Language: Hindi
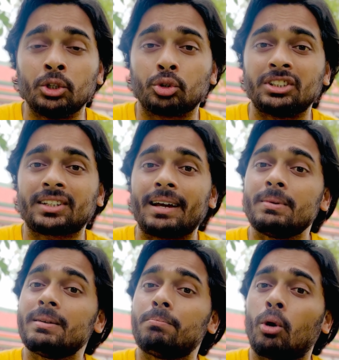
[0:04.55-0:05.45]
तो इसका
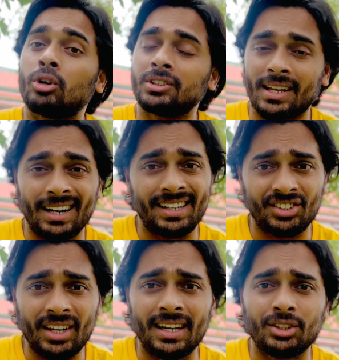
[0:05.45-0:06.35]
भी बहुत सारे
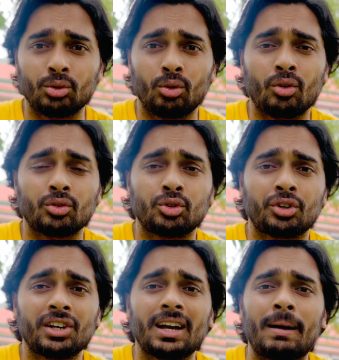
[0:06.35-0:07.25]
रीज़न है जो लोग जो कि